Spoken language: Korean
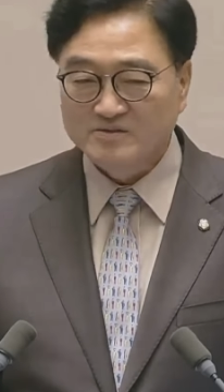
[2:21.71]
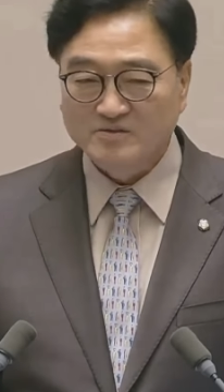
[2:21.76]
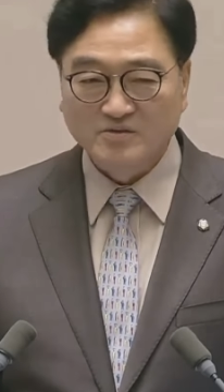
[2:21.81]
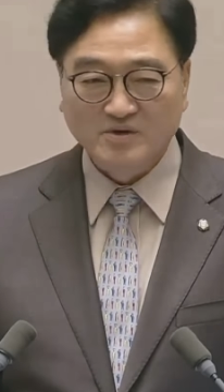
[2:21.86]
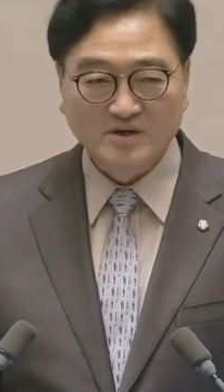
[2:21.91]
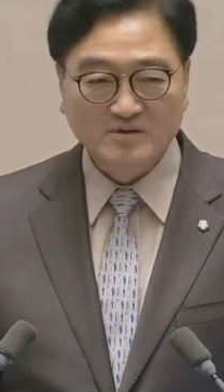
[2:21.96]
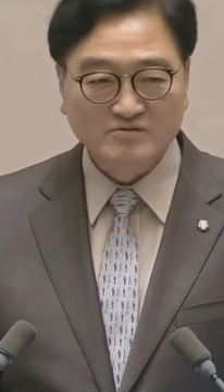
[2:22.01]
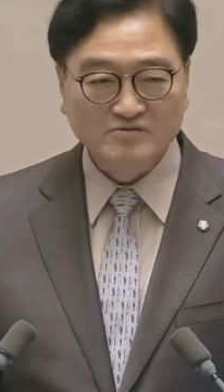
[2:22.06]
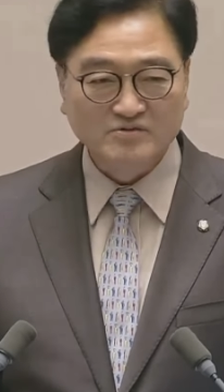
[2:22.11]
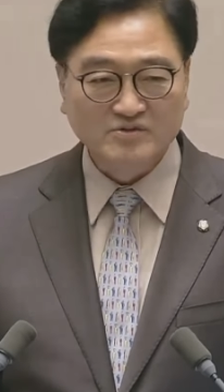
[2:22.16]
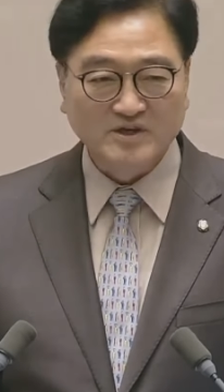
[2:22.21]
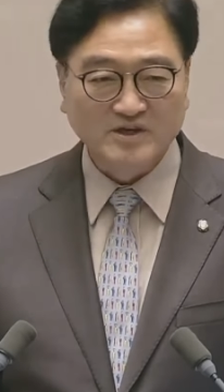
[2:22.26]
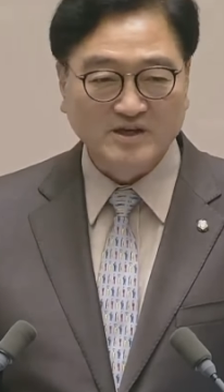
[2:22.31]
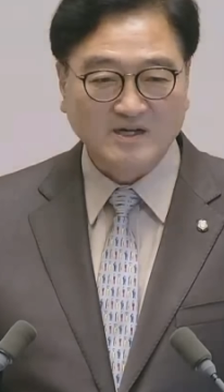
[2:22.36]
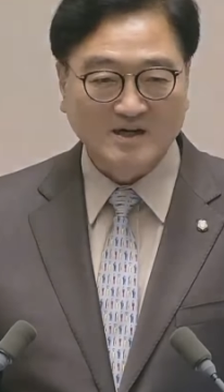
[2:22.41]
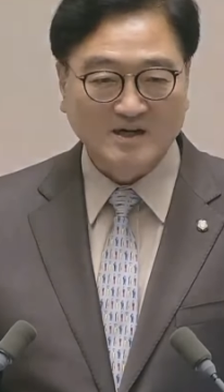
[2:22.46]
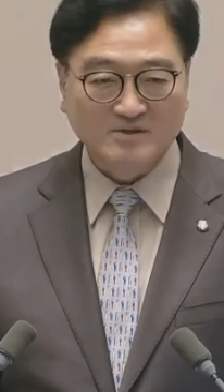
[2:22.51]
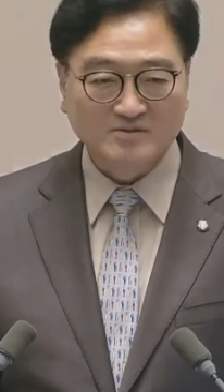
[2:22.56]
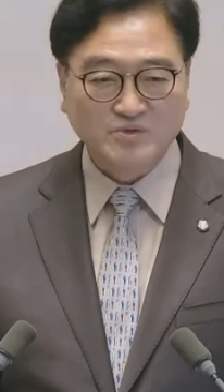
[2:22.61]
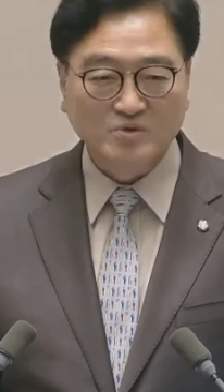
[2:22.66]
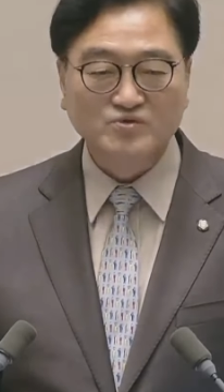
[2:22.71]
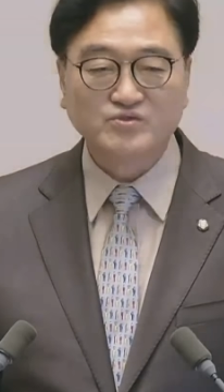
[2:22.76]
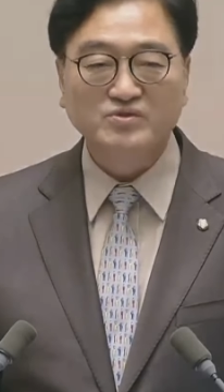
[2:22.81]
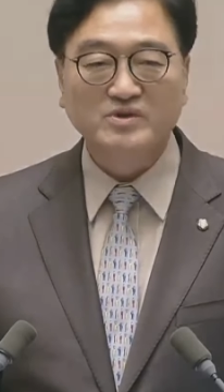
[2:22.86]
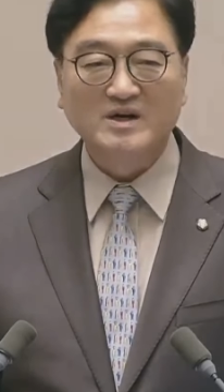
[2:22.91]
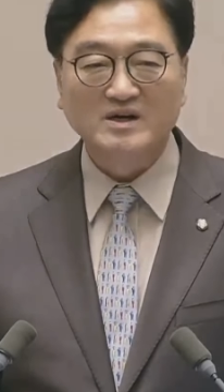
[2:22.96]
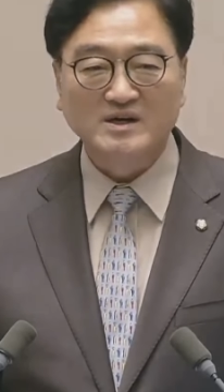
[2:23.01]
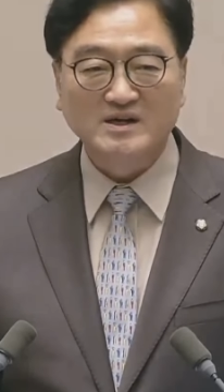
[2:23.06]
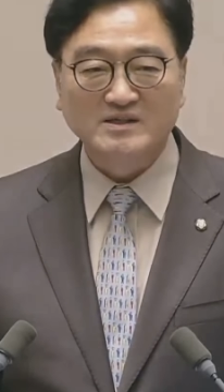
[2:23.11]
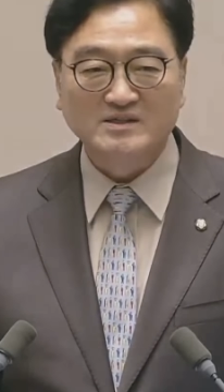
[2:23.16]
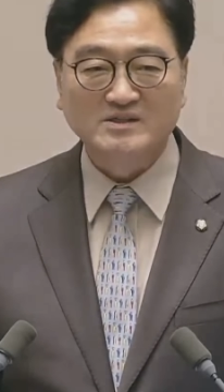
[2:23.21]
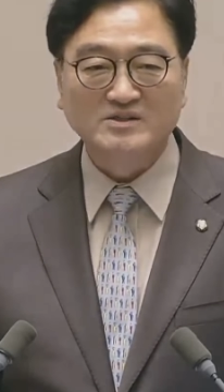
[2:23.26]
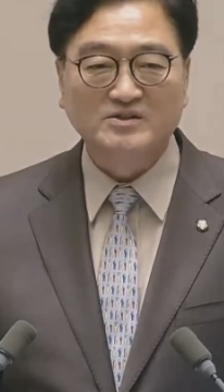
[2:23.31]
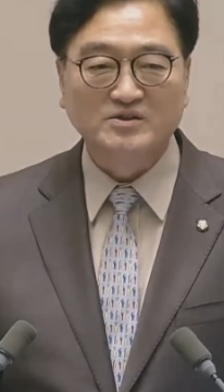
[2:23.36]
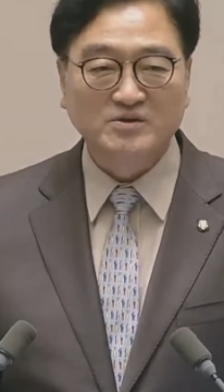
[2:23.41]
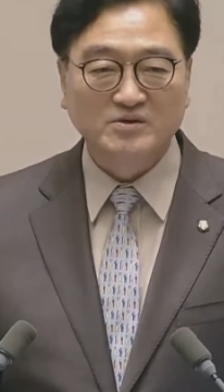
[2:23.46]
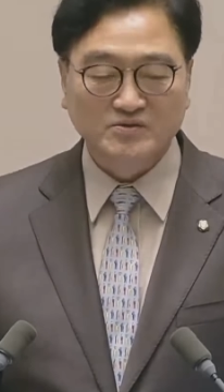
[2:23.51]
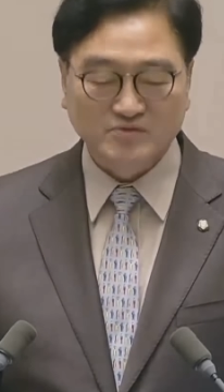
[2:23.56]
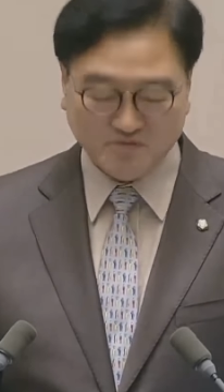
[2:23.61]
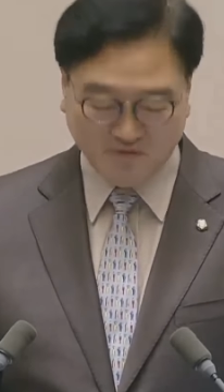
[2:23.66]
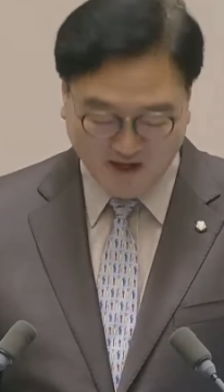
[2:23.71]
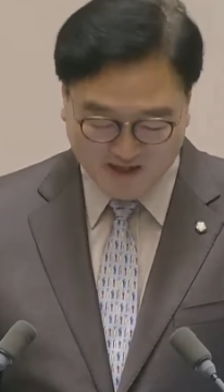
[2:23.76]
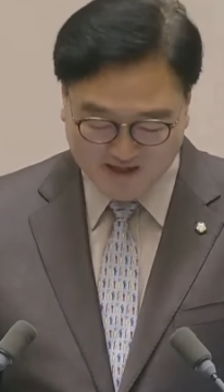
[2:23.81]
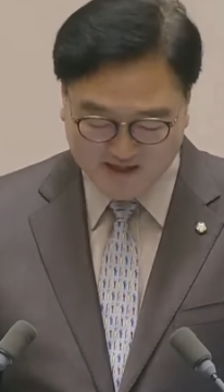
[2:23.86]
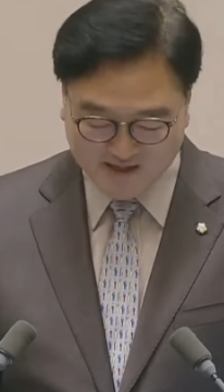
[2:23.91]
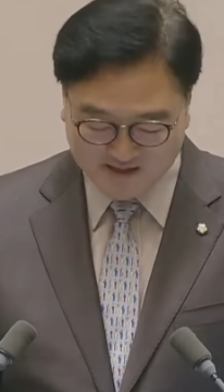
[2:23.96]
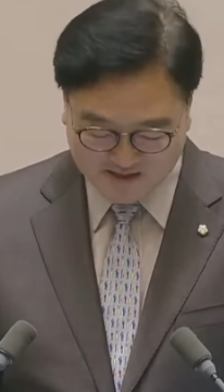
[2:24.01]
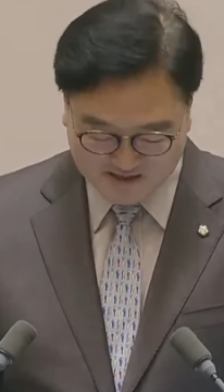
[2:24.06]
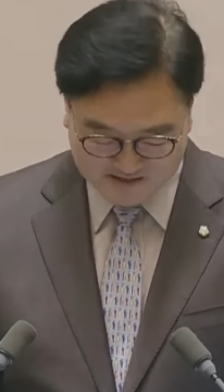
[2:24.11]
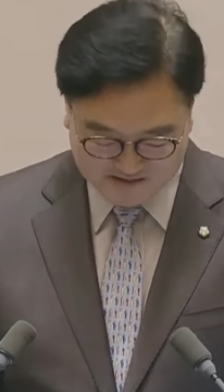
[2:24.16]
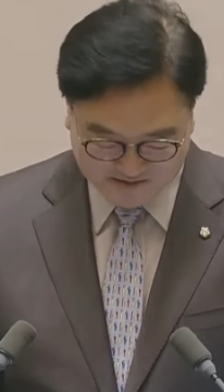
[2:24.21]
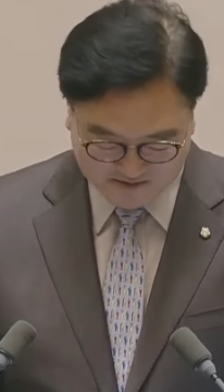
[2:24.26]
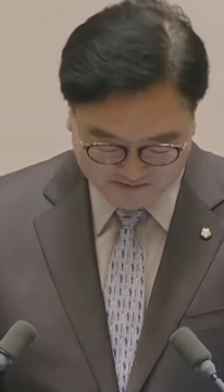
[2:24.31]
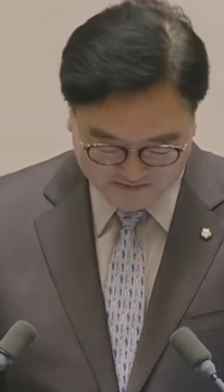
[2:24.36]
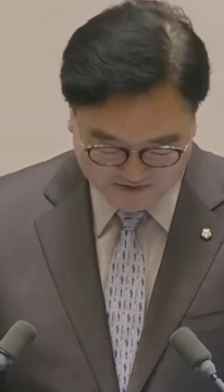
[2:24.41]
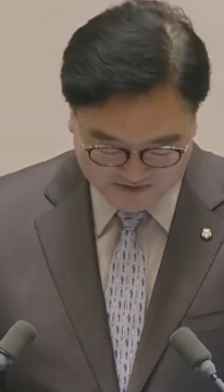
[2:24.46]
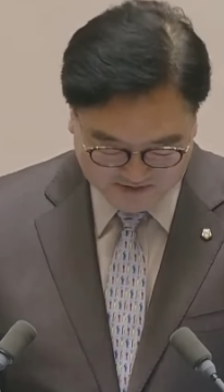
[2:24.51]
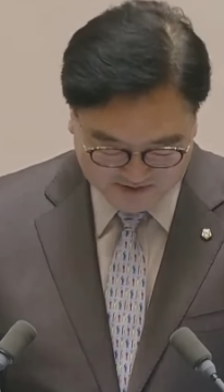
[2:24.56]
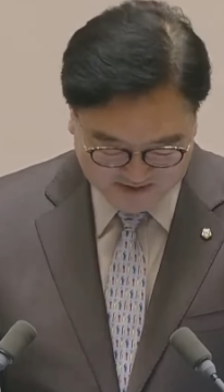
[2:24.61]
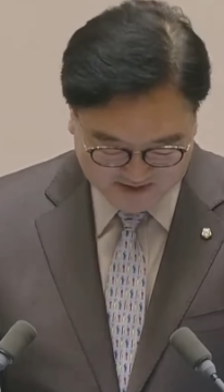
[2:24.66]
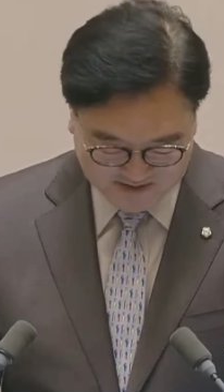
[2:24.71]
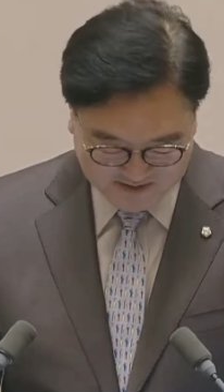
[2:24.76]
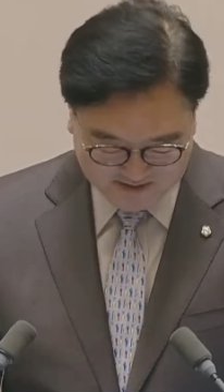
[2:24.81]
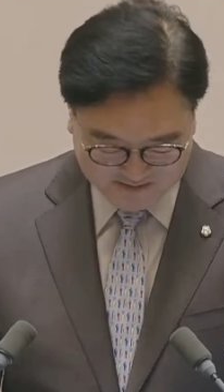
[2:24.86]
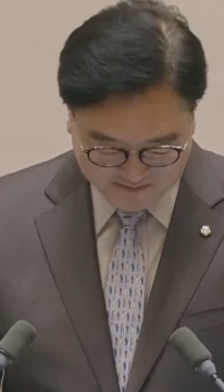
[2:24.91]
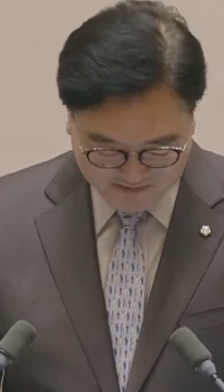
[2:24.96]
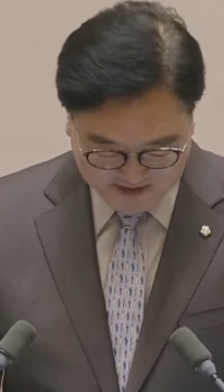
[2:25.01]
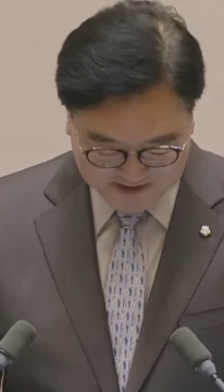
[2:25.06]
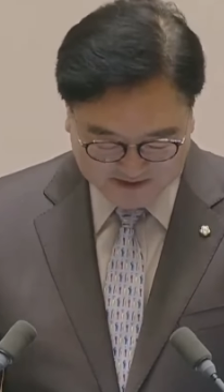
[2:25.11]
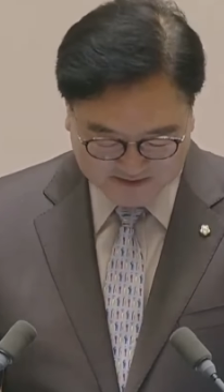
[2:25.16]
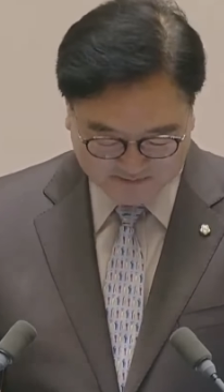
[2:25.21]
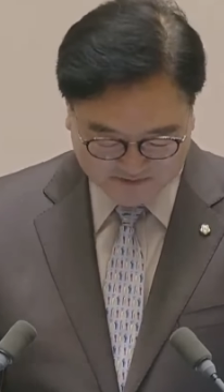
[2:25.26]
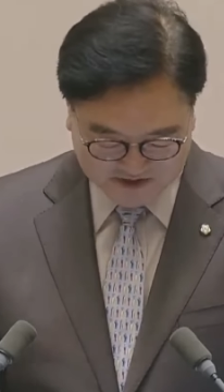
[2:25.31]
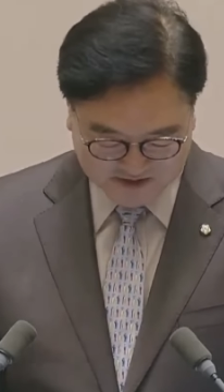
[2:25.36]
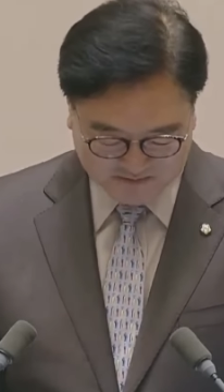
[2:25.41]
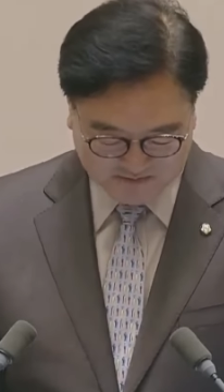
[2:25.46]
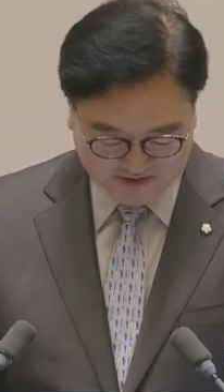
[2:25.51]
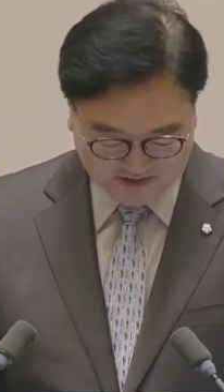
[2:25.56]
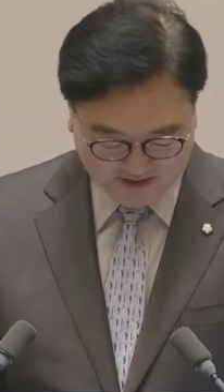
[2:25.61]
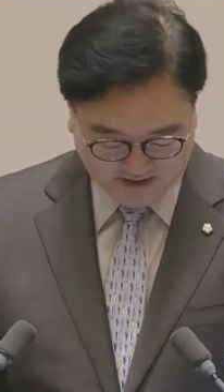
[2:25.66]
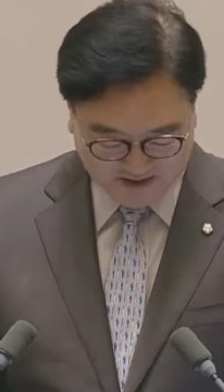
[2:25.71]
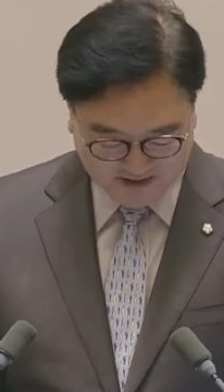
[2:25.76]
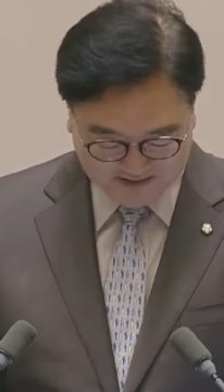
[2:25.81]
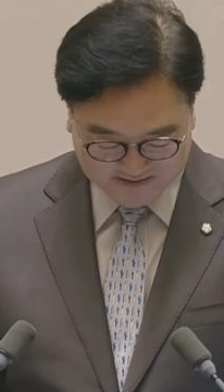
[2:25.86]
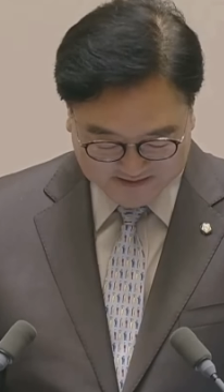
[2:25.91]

그동안 국회가 소중하게 지켜온 관례라는 점을 말씀드립니다.